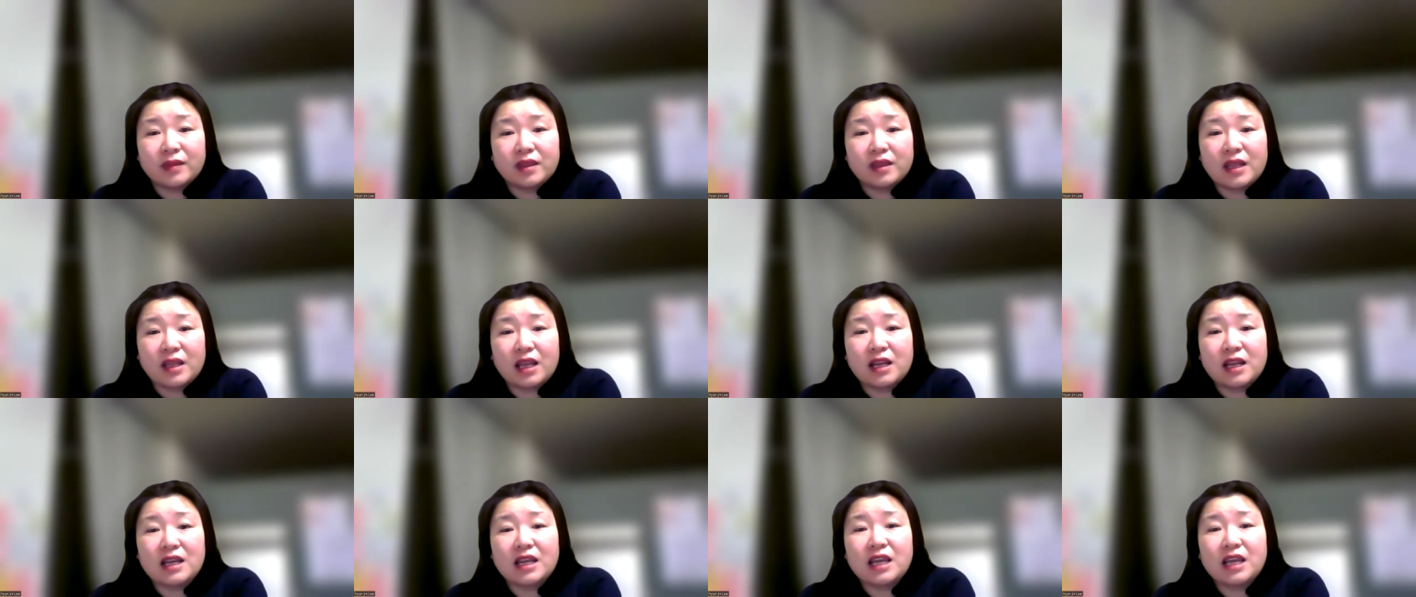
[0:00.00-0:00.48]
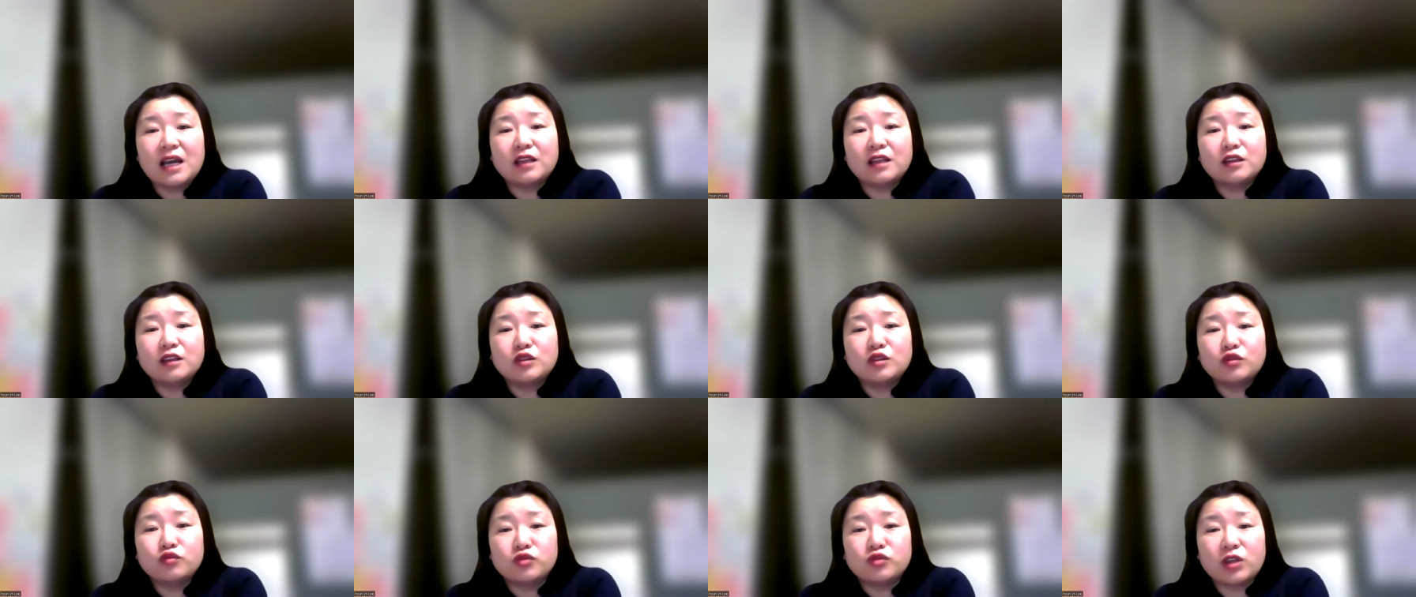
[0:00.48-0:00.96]

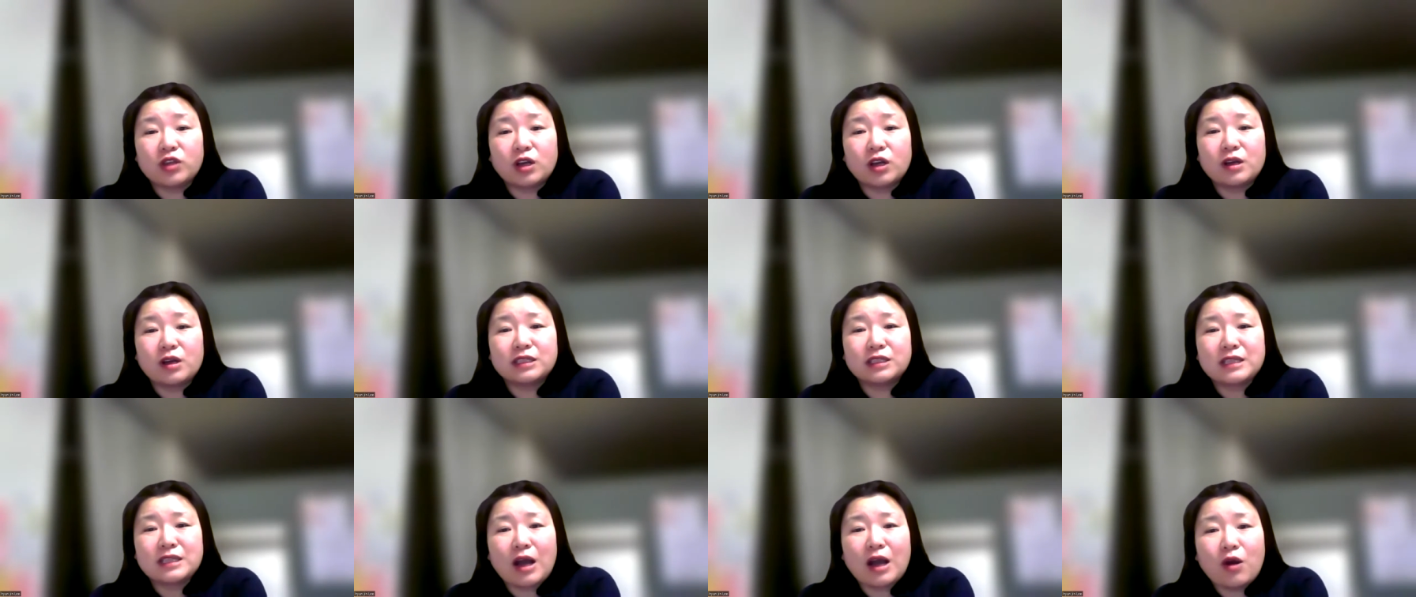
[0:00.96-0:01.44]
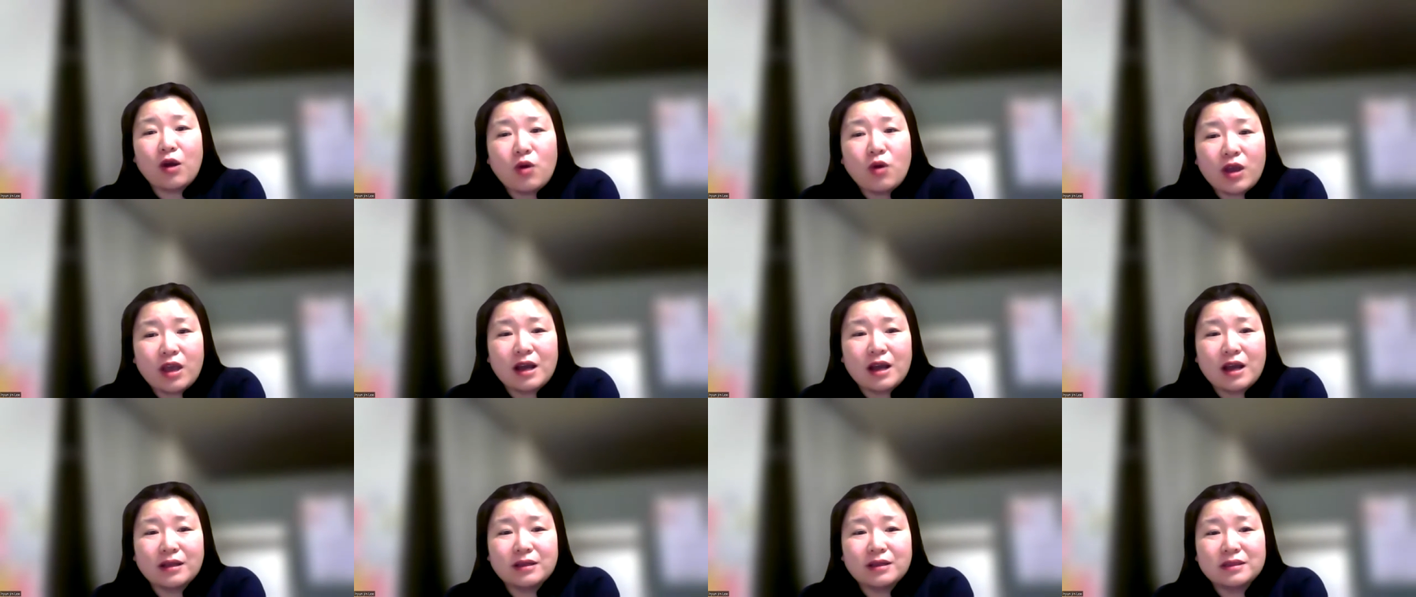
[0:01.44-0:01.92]
엘리야는 우상과
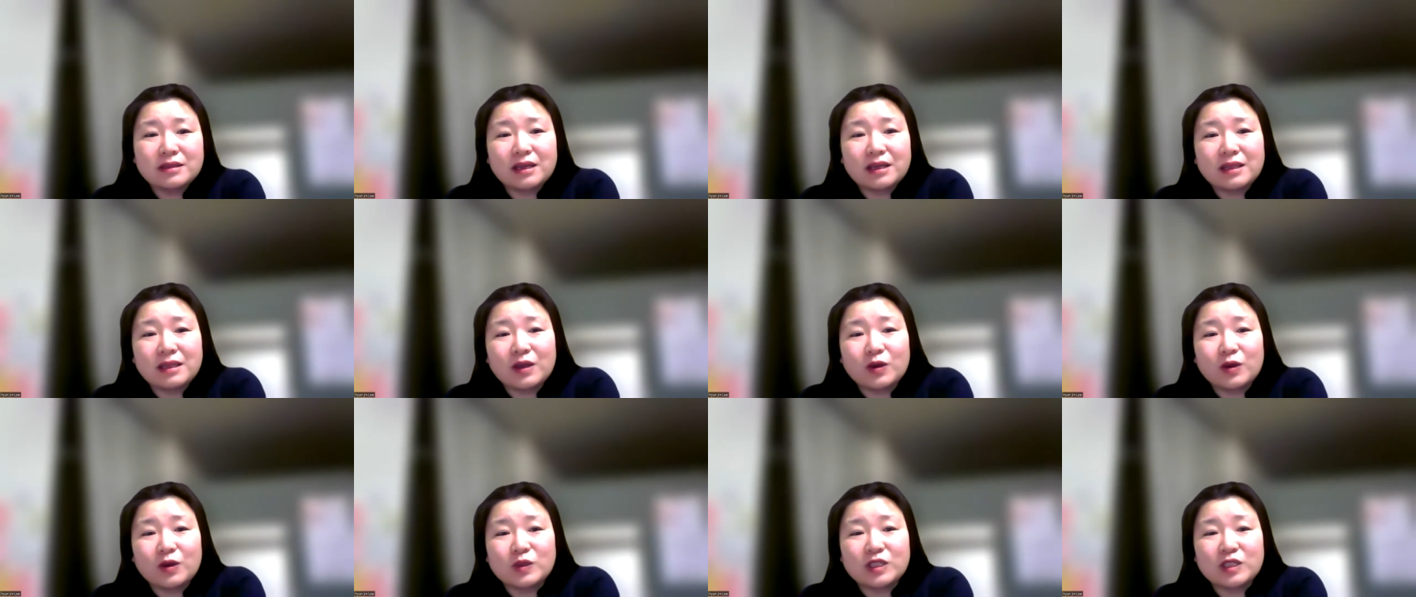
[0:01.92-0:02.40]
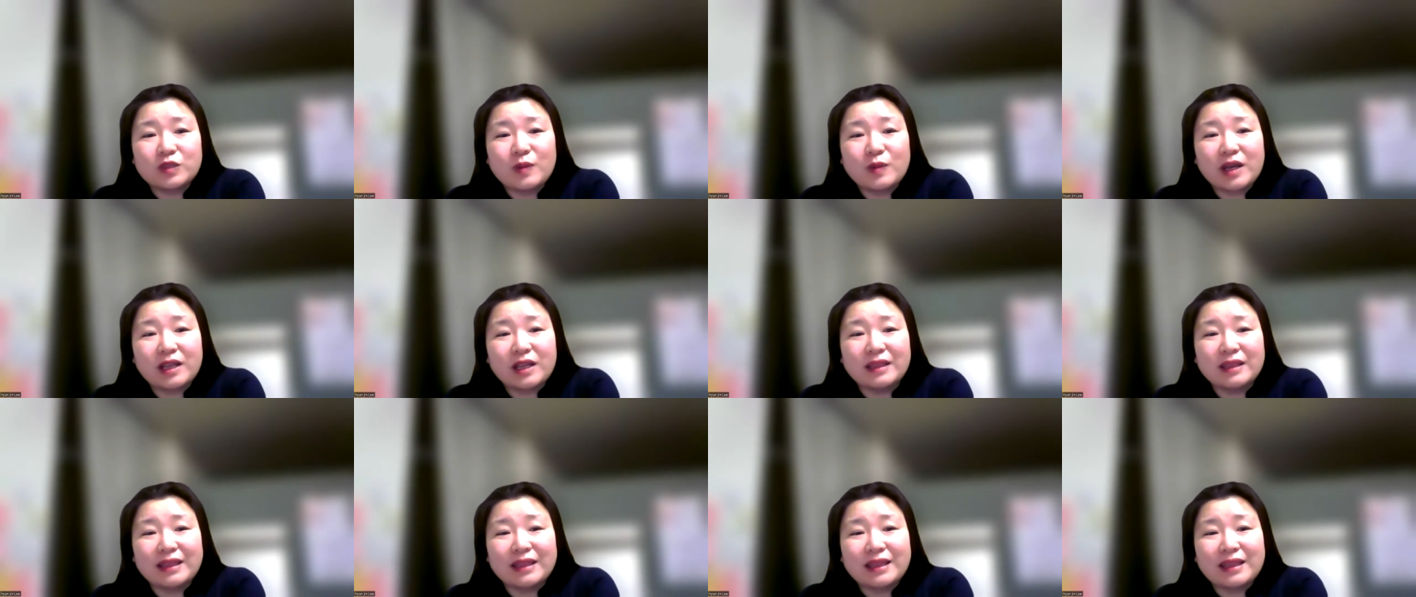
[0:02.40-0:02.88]
싸워야 하는
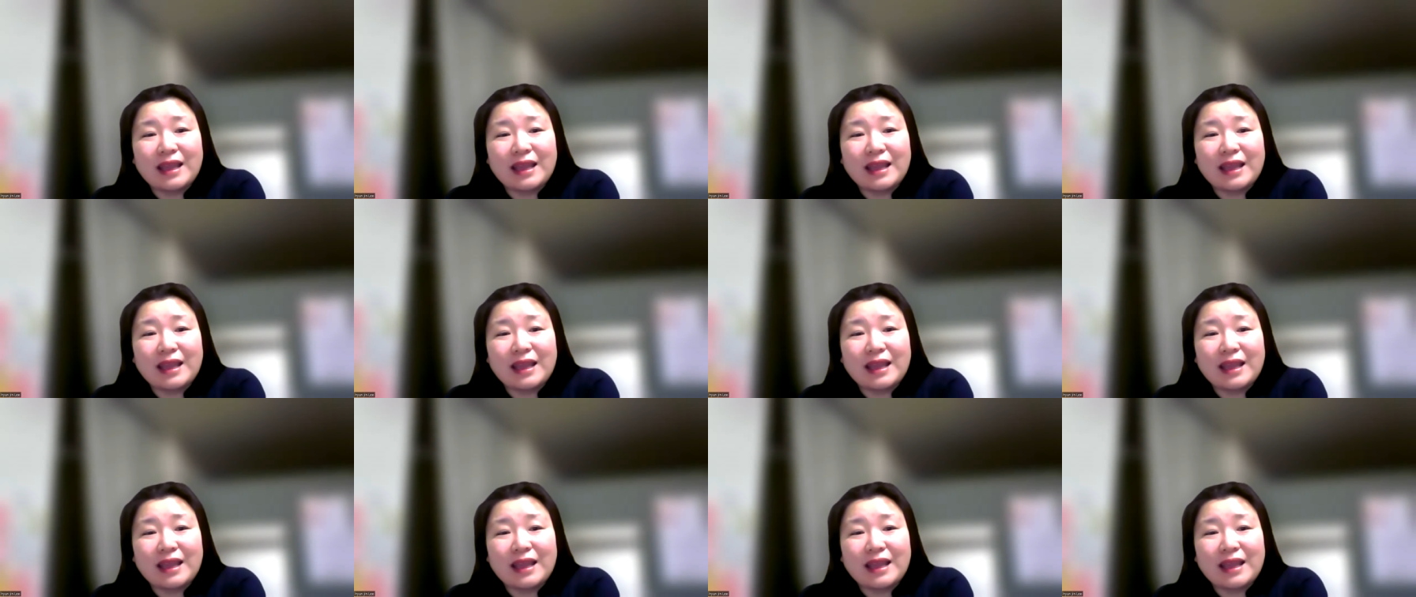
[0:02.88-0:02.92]
세대였지만